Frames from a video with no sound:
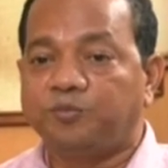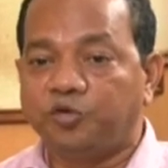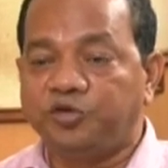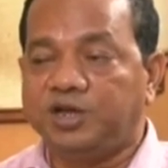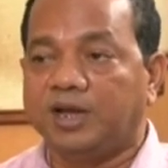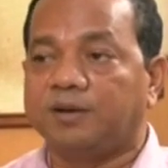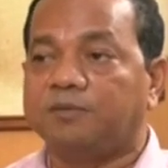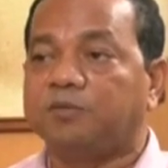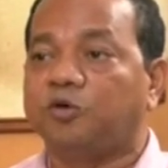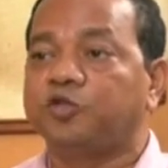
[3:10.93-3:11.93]
প্রতিটা
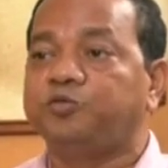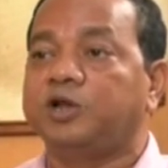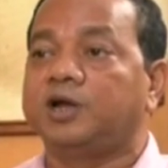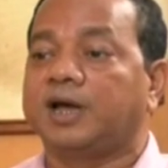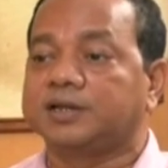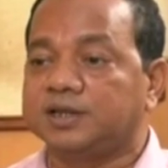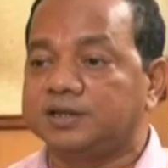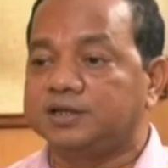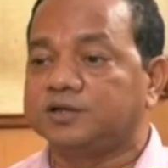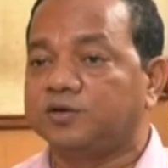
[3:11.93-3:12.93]
হসপিটালে ডাক্তার
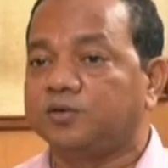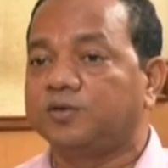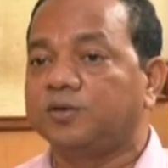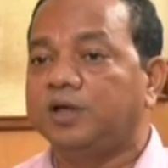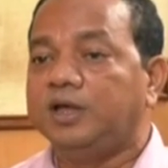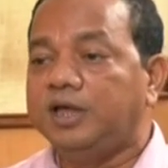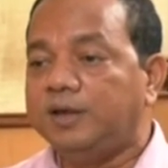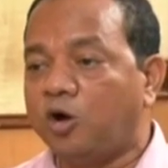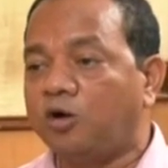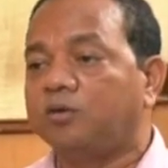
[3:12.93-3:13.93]
দিয়েছিল
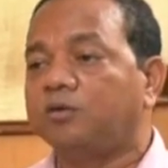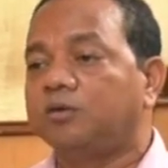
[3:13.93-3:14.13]
এবং